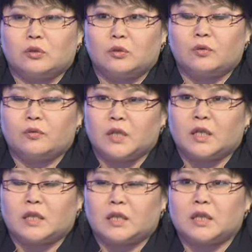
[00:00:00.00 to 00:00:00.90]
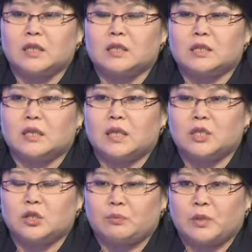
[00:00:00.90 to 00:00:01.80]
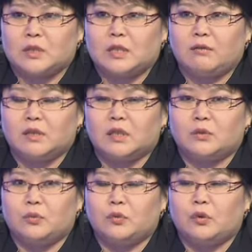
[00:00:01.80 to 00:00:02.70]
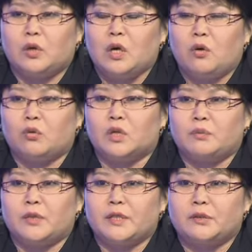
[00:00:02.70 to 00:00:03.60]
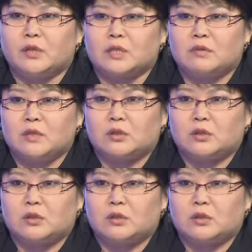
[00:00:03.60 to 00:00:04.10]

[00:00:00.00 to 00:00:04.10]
то в ней конкретные задачи поставлены по укреплению и развитию